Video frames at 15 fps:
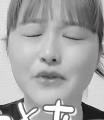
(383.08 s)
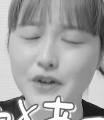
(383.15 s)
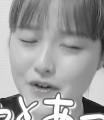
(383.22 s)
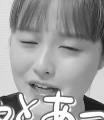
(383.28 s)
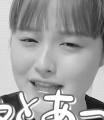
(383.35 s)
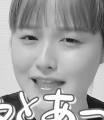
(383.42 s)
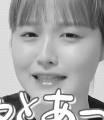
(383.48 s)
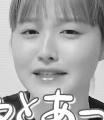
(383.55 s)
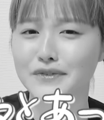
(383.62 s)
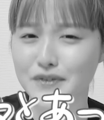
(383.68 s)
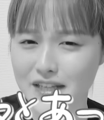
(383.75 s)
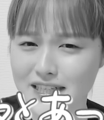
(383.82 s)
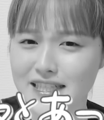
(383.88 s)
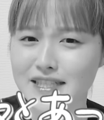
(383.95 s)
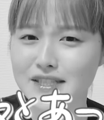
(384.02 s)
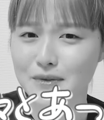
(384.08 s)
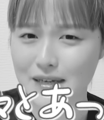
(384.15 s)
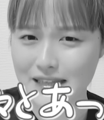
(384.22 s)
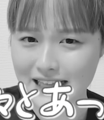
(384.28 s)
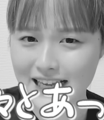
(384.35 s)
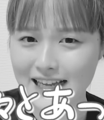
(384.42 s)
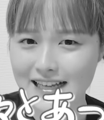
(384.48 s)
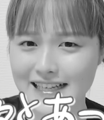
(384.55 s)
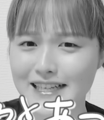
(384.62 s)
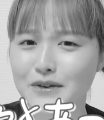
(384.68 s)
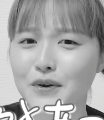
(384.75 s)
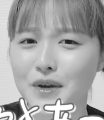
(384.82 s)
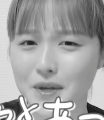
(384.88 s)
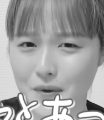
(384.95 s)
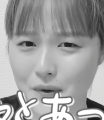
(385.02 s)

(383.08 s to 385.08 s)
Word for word: いろいろあったんですよね実はねいろい